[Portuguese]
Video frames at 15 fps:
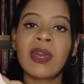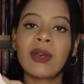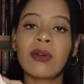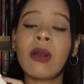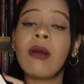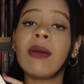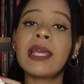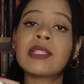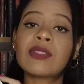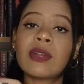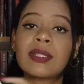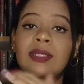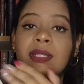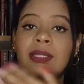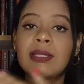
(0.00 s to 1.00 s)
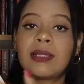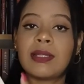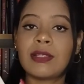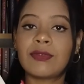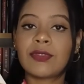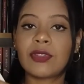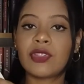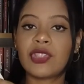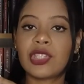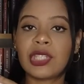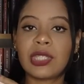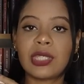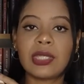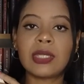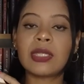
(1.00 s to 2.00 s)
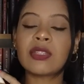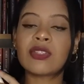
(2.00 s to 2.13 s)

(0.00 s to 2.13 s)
Qual é a história desse livro, de